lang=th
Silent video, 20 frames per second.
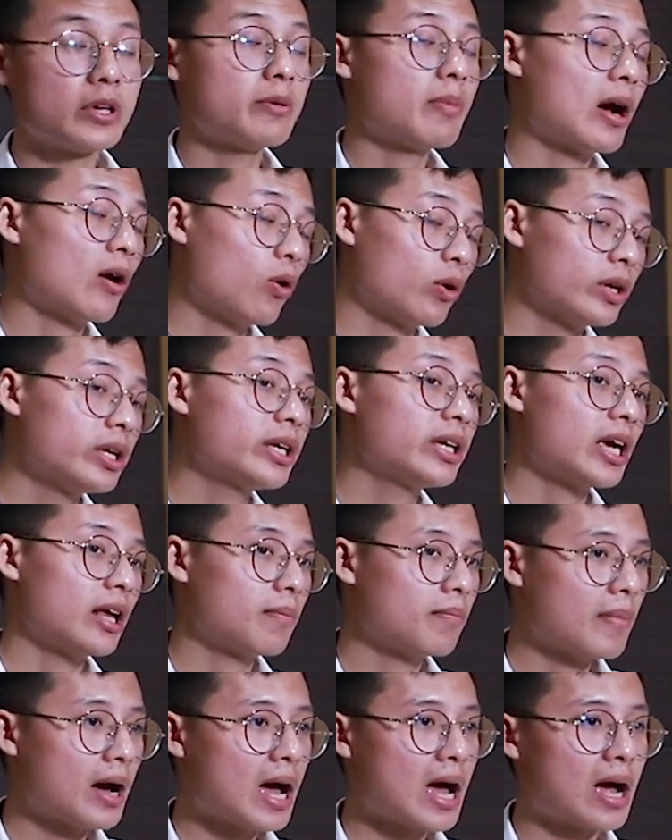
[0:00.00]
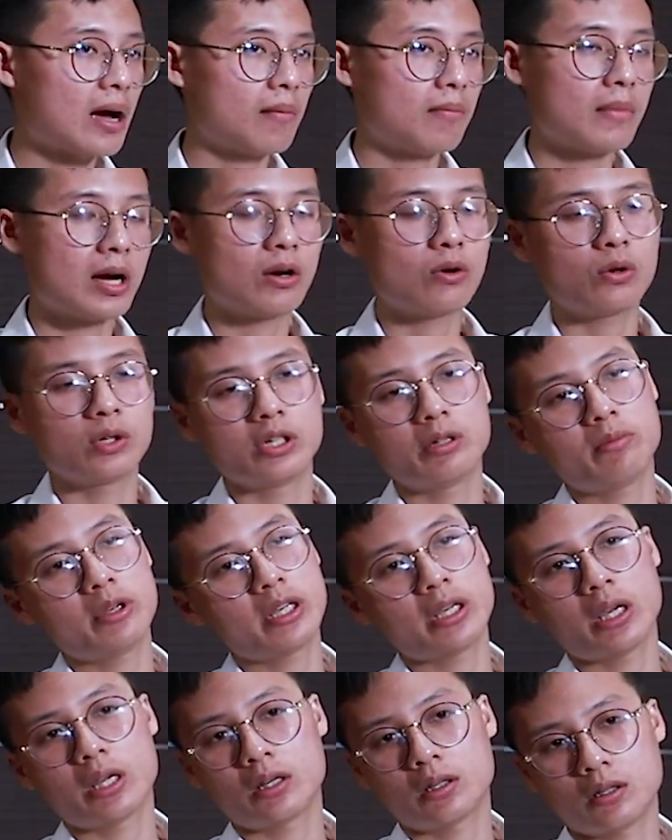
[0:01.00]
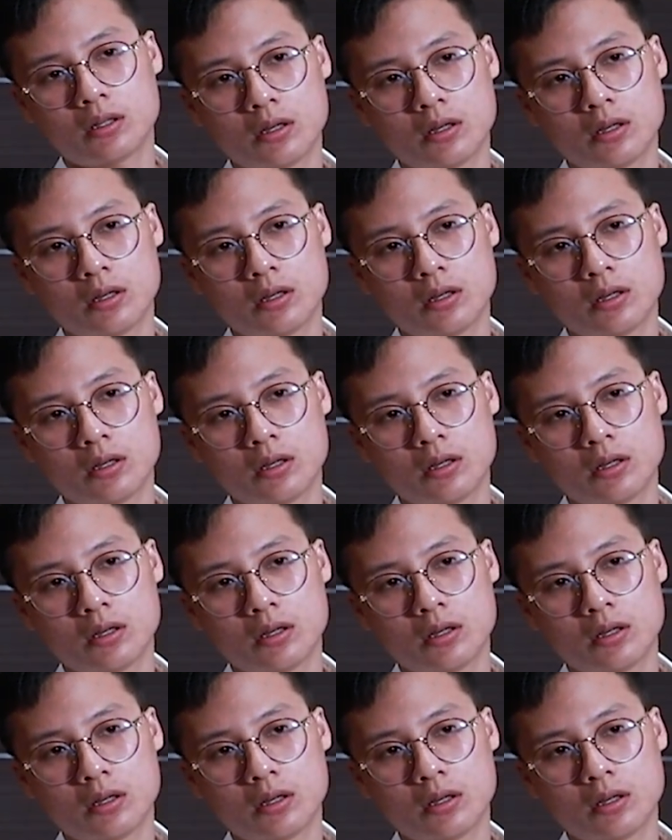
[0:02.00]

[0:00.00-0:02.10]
มีบางคนที่เก็ตบ้าง บางคนที่ไม่เก็ต